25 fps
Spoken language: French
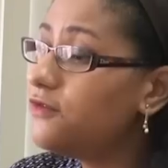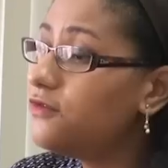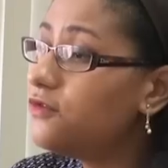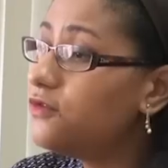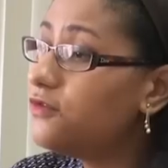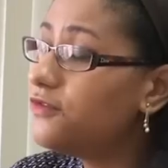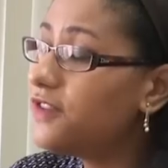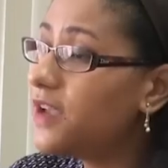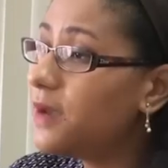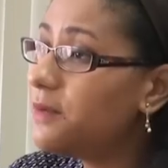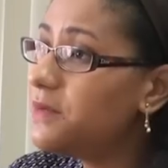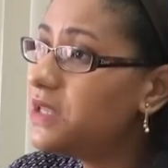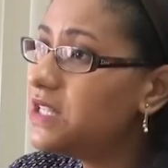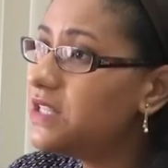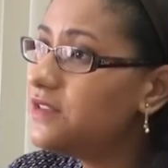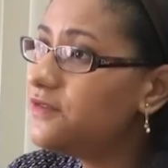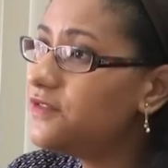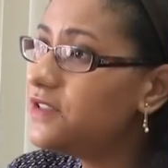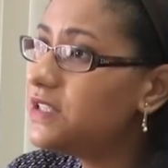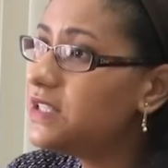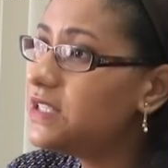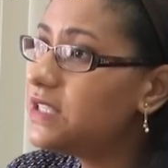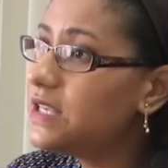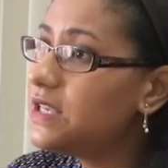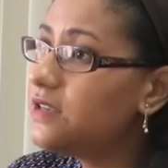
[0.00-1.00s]
vous faire
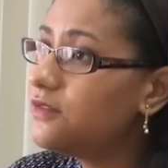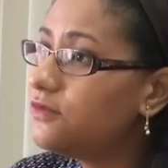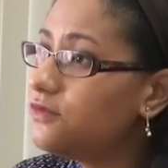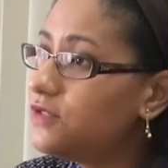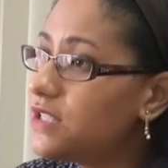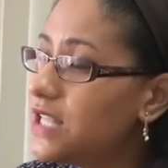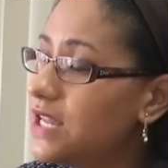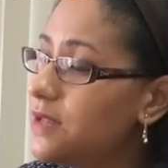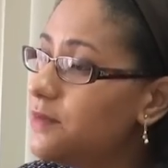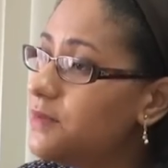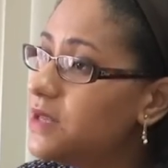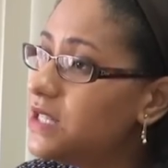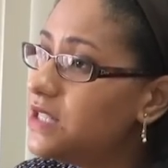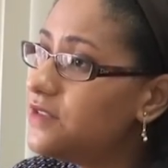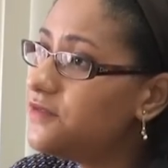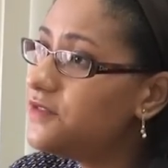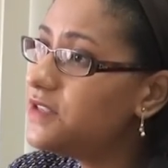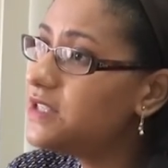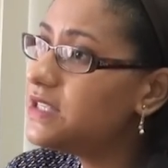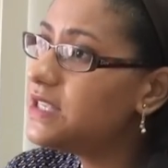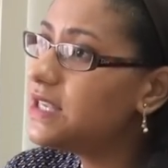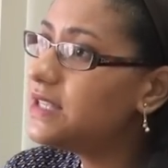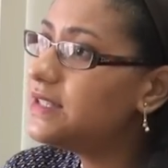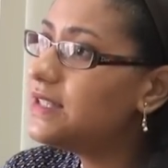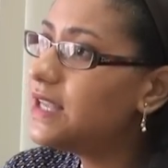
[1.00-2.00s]
bénéficier, vous allez
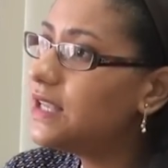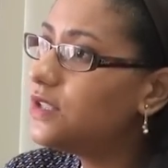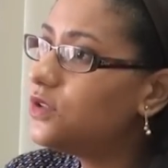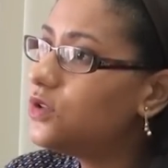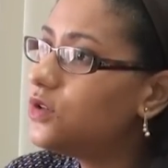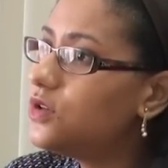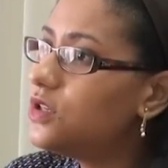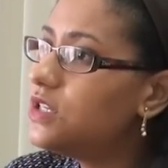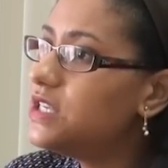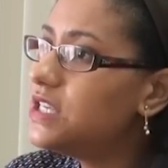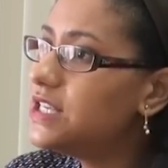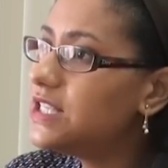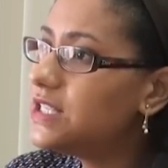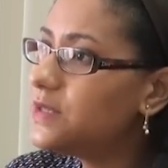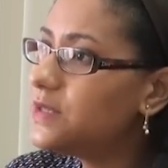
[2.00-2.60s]
bénéficier d'ateliers